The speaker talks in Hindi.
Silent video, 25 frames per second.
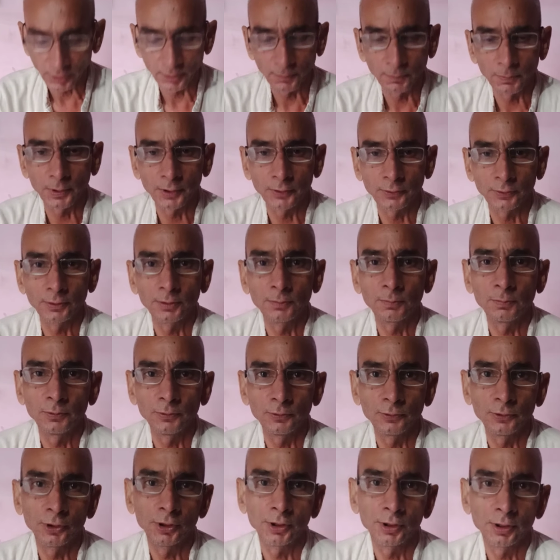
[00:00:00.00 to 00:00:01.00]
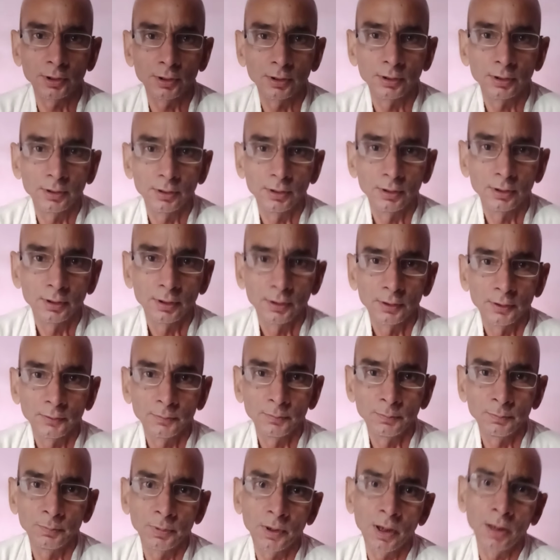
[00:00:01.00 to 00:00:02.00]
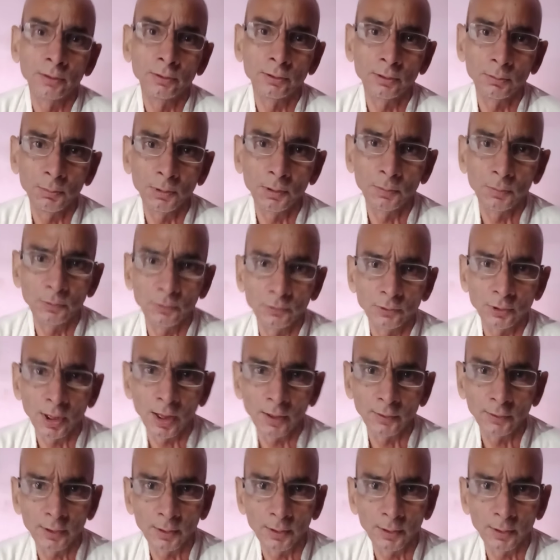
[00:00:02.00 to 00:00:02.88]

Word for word: से प्रश्न पूछे तो अंत में पूछा